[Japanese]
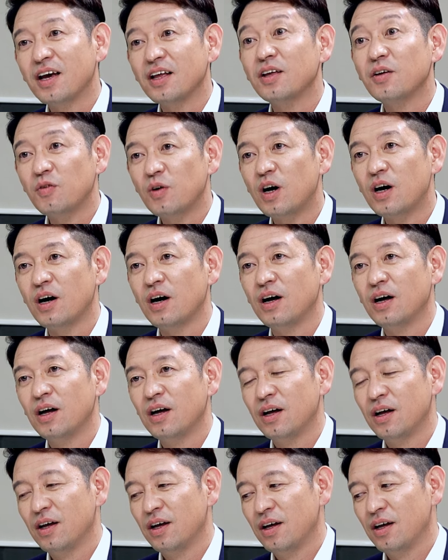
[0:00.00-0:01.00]
けでは
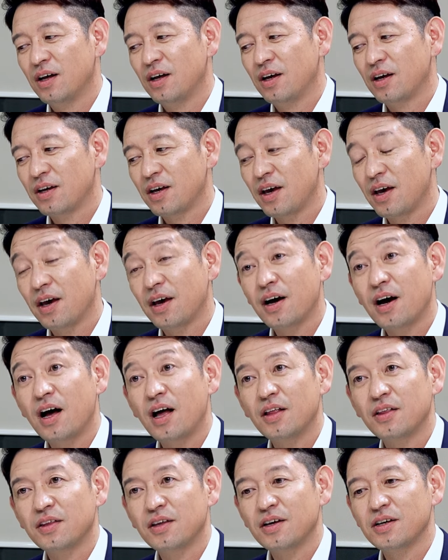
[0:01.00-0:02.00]
経営
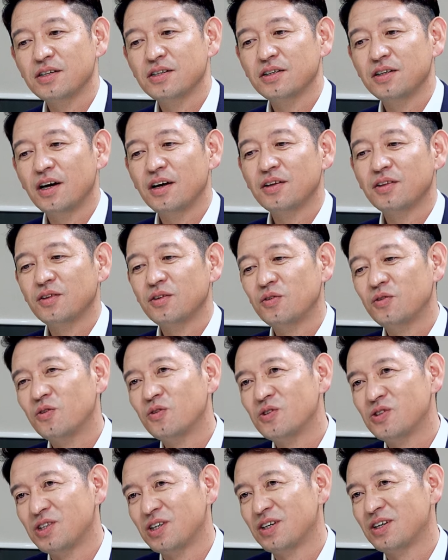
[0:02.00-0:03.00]
が安定しないっていう
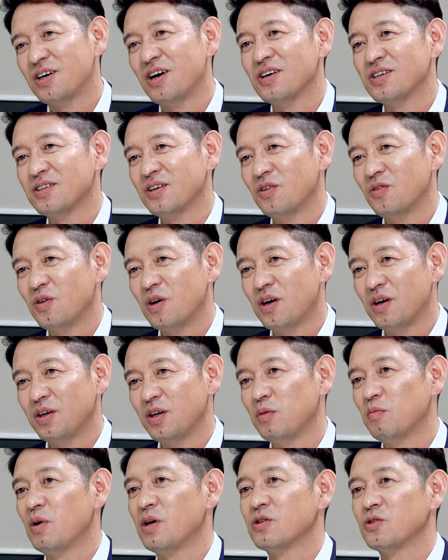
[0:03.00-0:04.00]
のを実感したのが
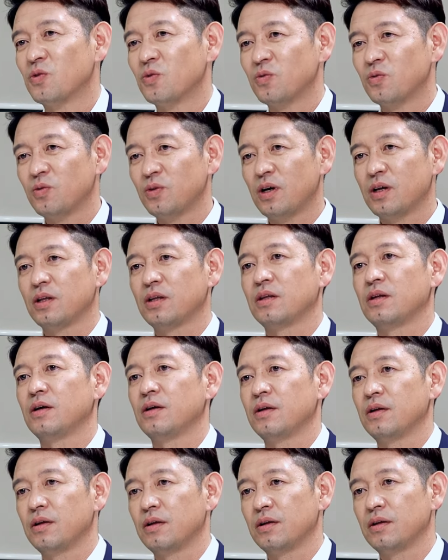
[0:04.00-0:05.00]
リーマンショックだった
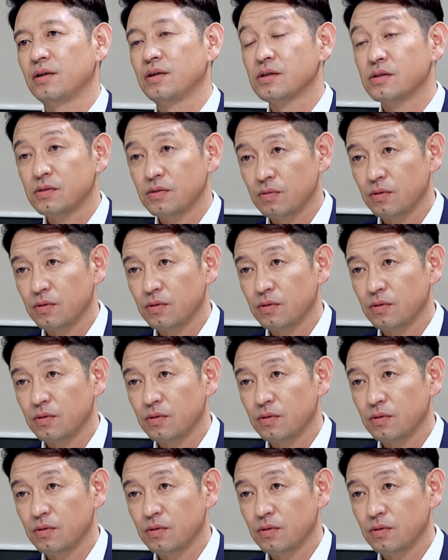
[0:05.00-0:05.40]
んです